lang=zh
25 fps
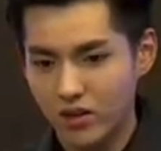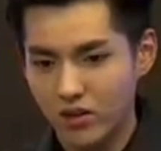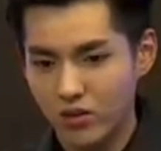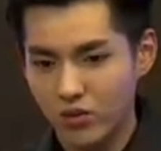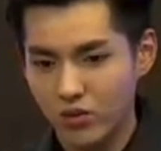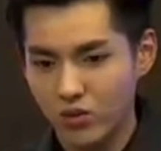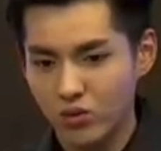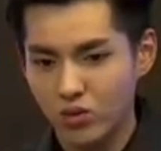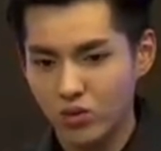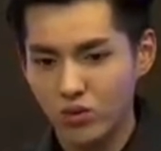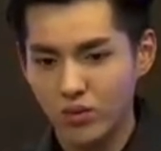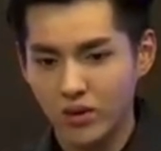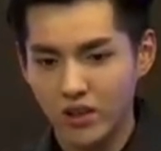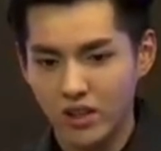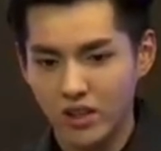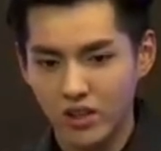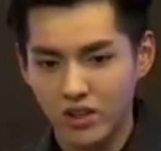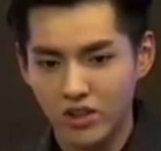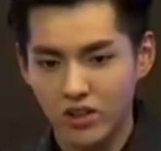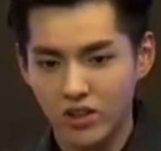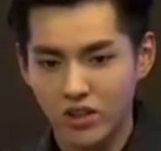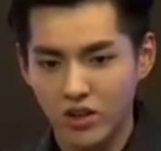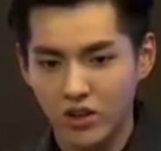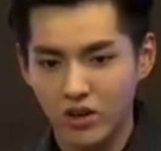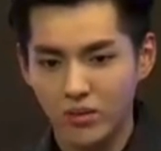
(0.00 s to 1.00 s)
读剧本的
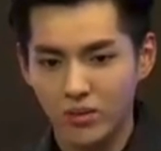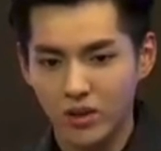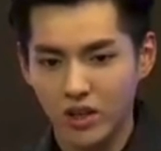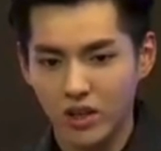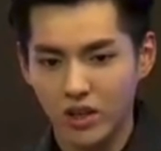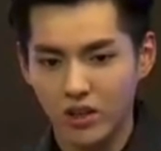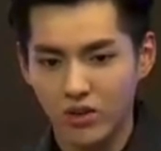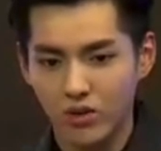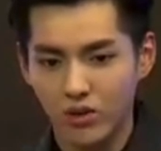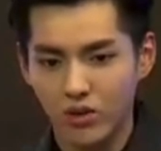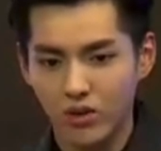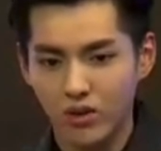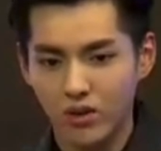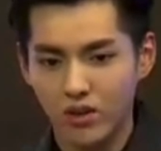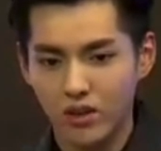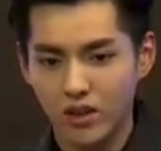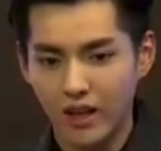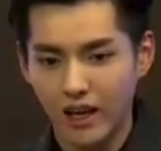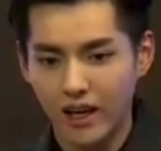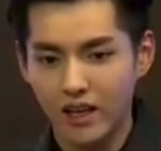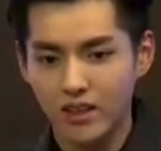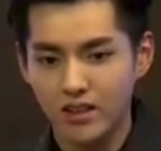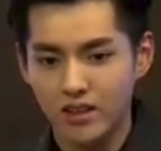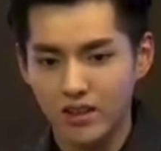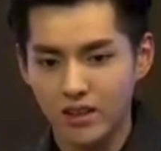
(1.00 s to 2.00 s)
时间会比较多，
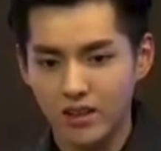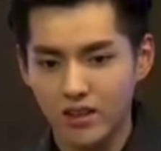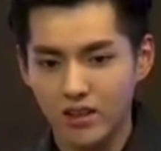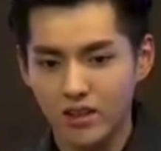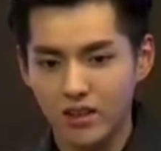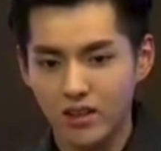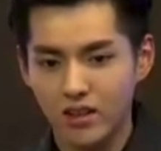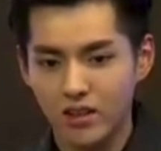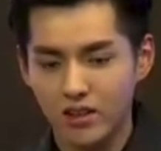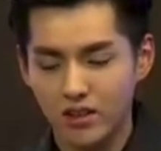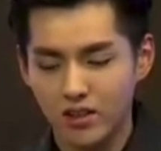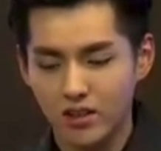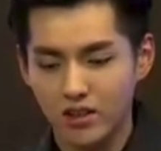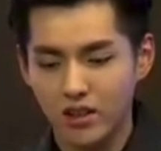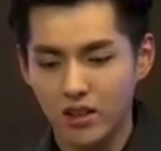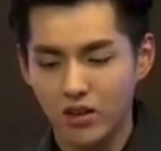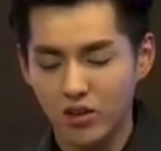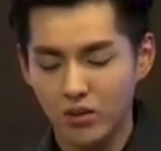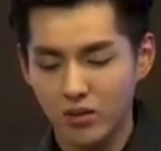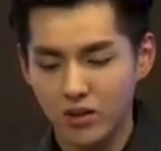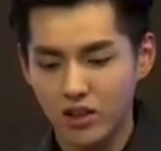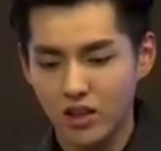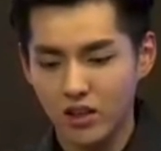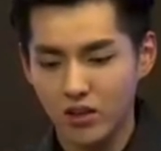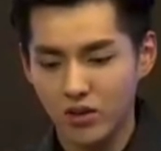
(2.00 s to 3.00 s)
台词的时间会
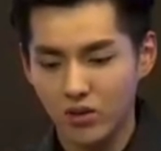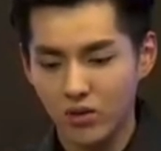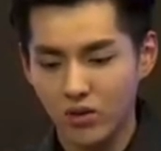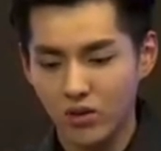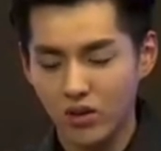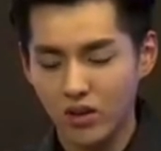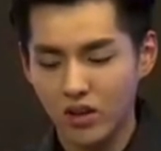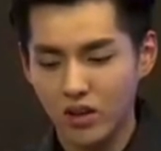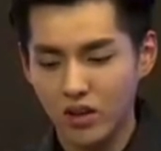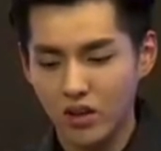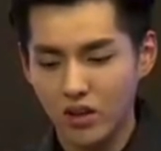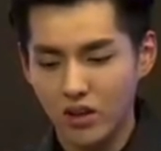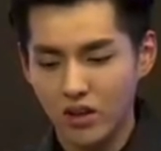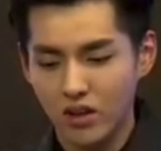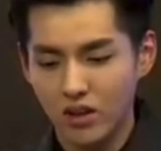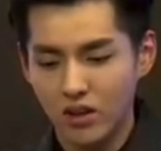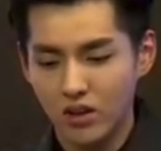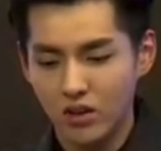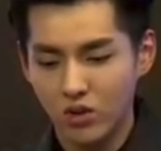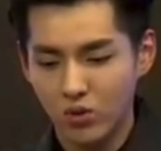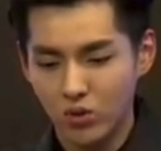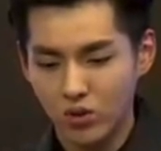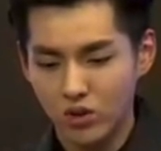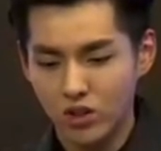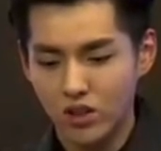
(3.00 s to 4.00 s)
比较多，
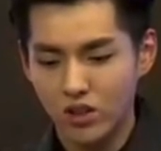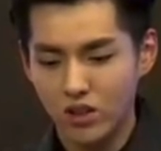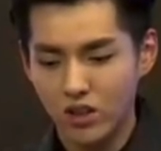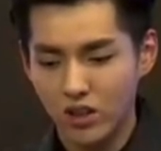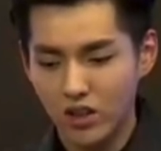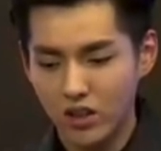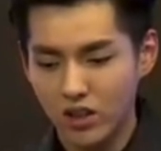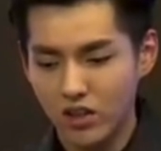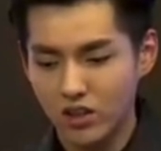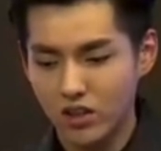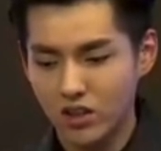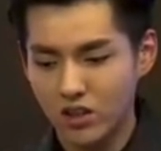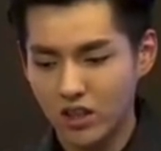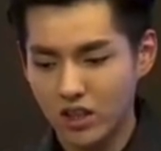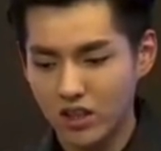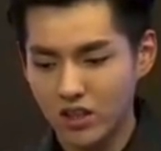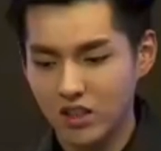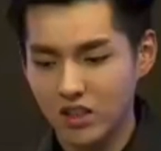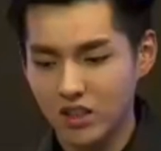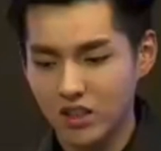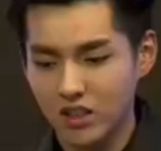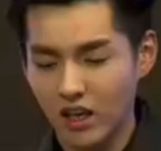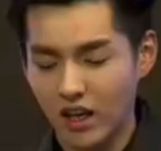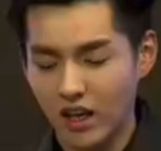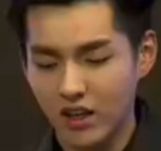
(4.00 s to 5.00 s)
读诗歌的时间是
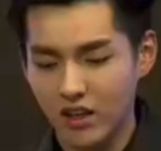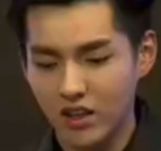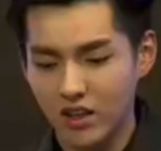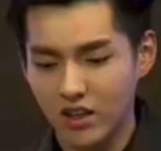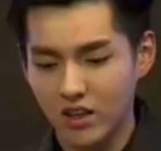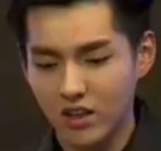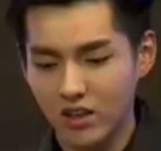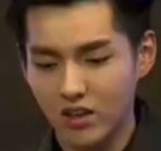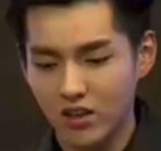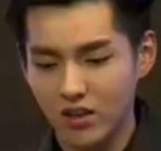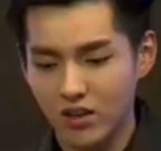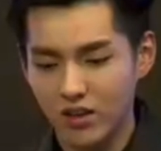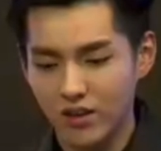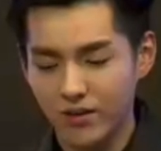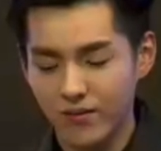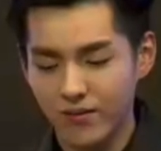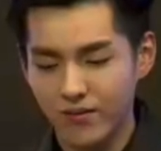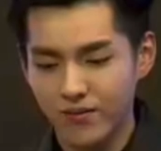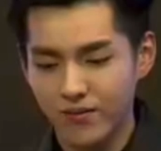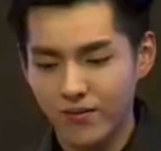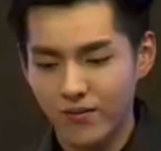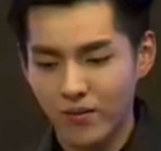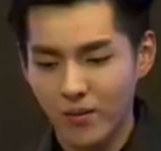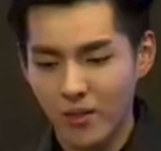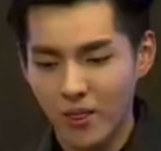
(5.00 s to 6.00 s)
经常的，对。
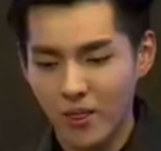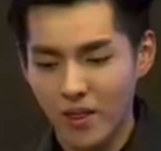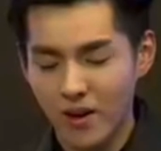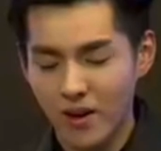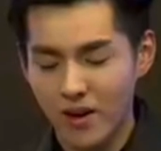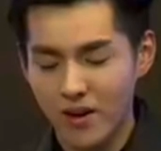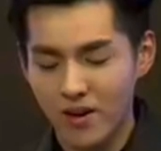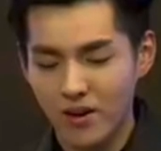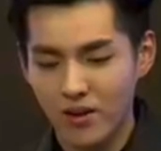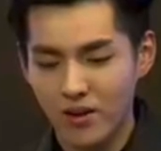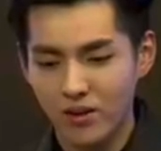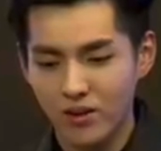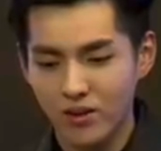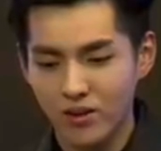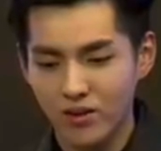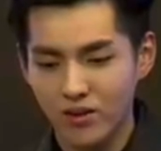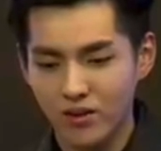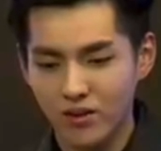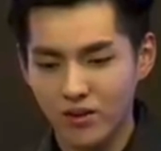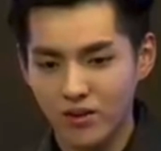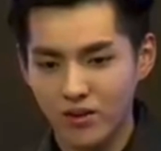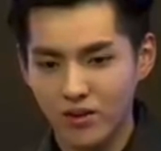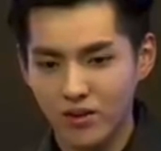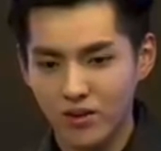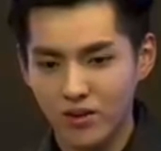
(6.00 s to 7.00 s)
然后，
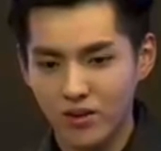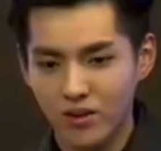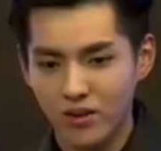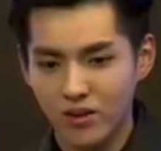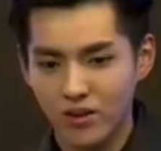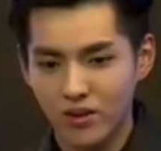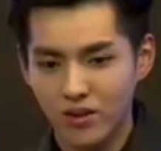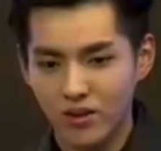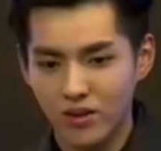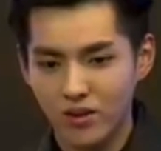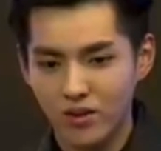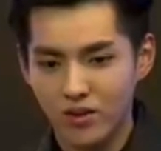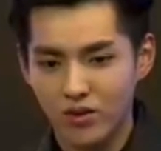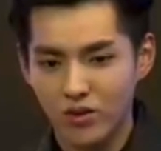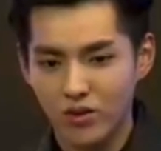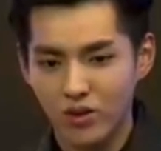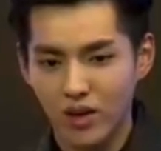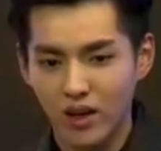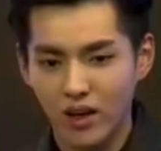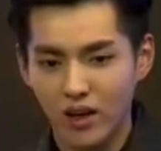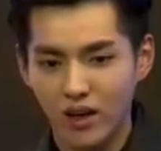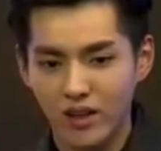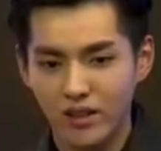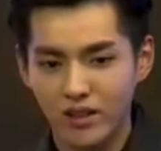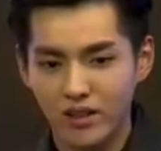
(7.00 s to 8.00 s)
主
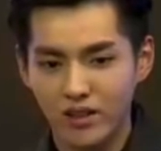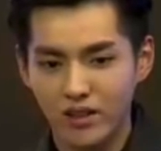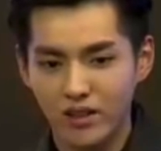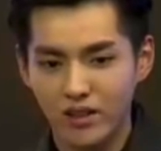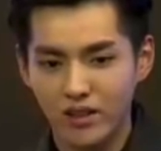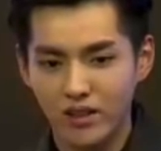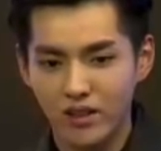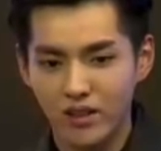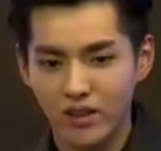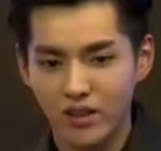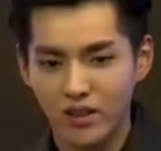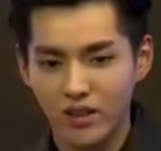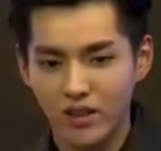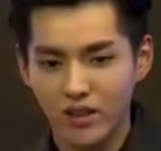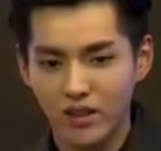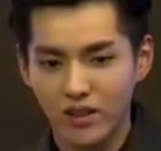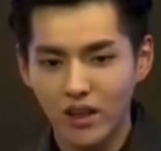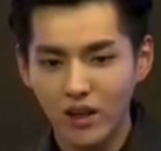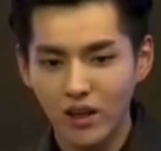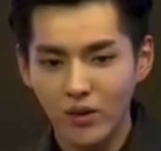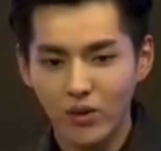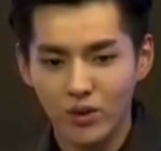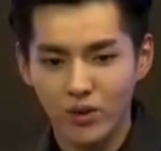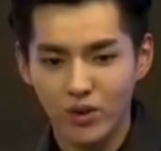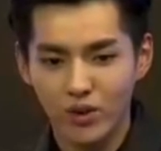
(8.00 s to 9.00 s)
要还是，
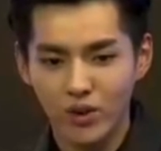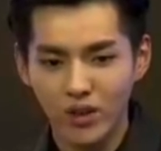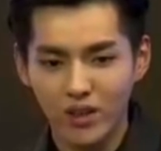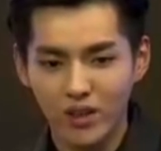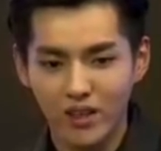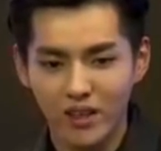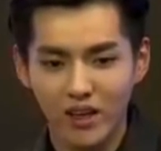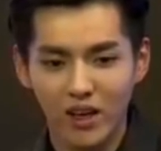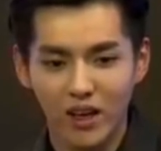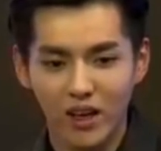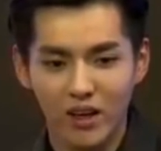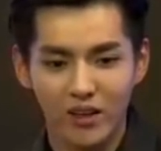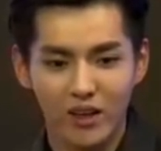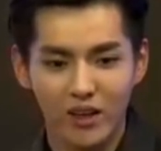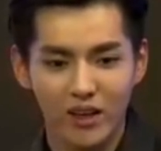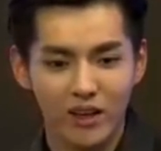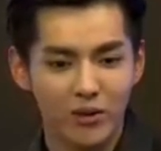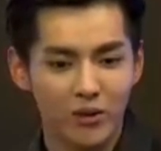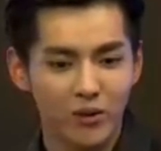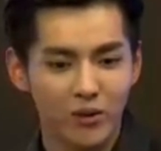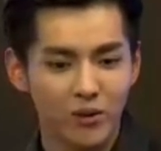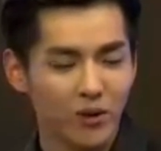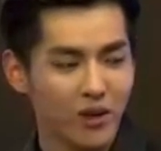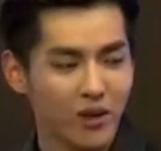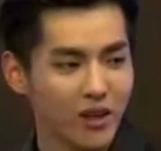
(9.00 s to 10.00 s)
但我觉得挺好的，
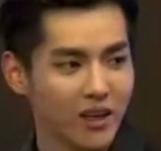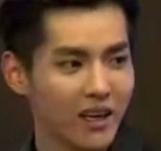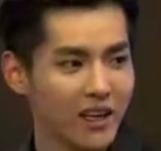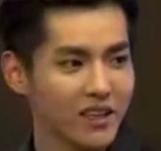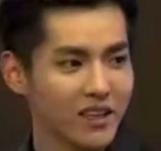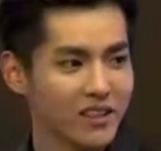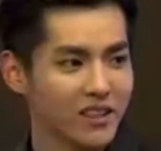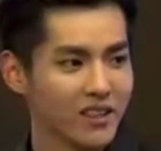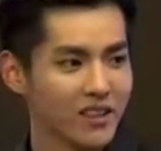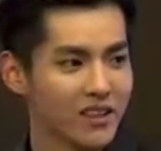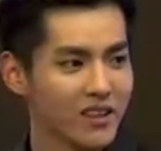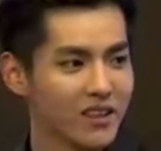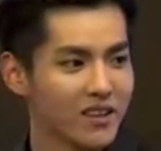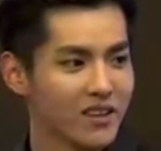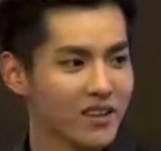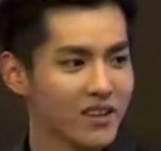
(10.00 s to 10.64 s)
我我很开心。